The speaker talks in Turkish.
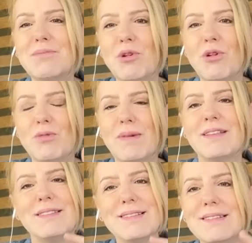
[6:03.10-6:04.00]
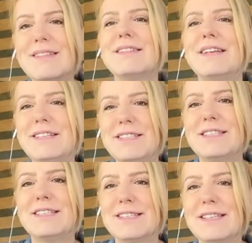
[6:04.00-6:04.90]
gibi olmaz. Siz nasıl
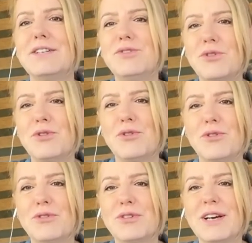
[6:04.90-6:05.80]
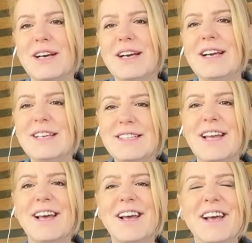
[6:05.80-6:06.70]
yetiştirirseniz öyle olur.
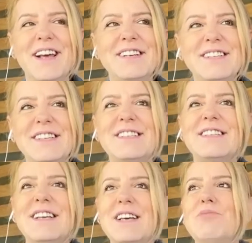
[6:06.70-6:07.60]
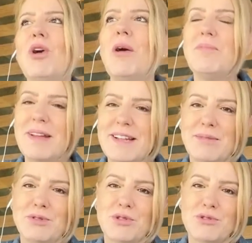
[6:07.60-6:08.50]
İşte siz Muhammed
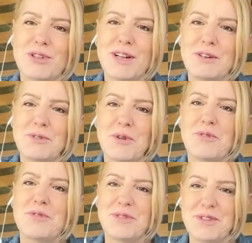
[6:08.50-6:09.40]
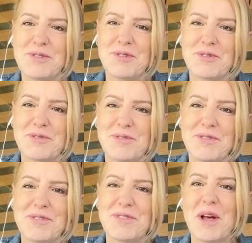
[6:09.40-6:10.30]
gibi çocuklarınız olsun
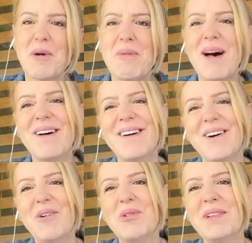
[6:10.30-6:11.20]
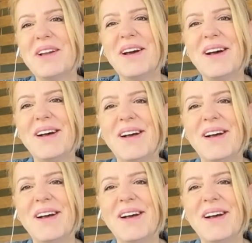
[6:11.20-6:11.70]
istiyorsunuz ama onlara